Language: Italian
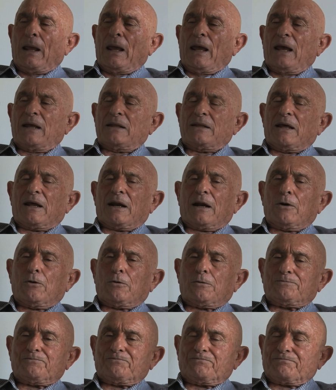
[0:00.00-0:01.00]
Ed,
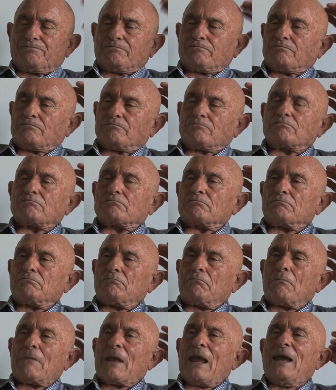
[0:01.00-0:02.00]
erano,
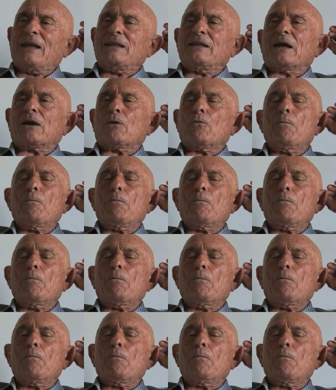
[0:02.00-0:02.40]
ed era